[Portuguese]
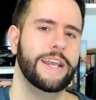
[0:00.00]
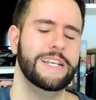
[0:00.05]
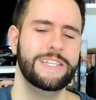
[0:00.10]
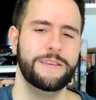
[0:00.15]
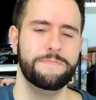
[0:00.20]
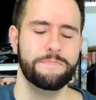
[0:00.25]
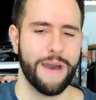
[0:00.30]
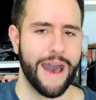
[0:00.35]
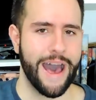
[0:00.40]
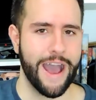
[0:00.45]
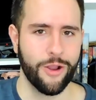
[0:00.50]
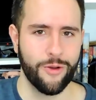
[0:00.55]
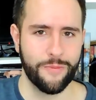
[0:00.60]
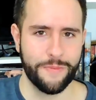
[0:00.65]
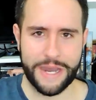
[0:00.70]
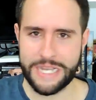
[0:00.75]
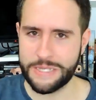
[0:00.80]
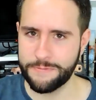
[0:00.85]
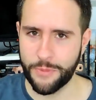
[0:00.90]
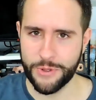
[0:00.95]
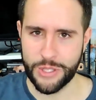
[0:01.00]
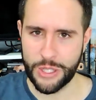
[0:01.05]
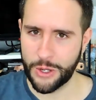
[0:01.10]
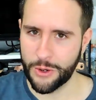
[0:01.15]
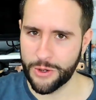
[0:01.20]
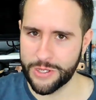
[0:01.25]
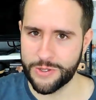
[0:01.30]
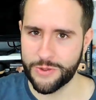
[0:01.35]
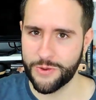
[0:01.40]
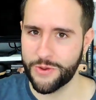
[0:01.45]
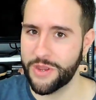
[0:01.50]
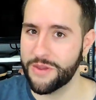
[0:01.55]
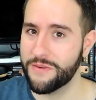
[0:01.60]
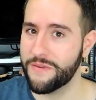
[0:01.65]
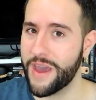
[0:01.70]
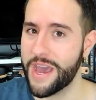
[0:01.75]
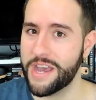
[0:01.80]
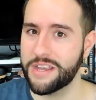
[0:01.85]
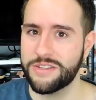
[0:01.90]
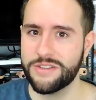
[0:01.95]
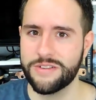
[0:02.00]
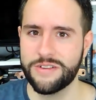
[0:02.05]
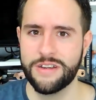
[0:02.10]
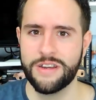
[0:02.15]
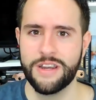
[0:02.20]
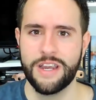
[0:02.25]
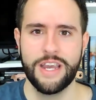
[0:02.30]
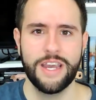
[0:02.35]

esse mago mais poderoso do universo.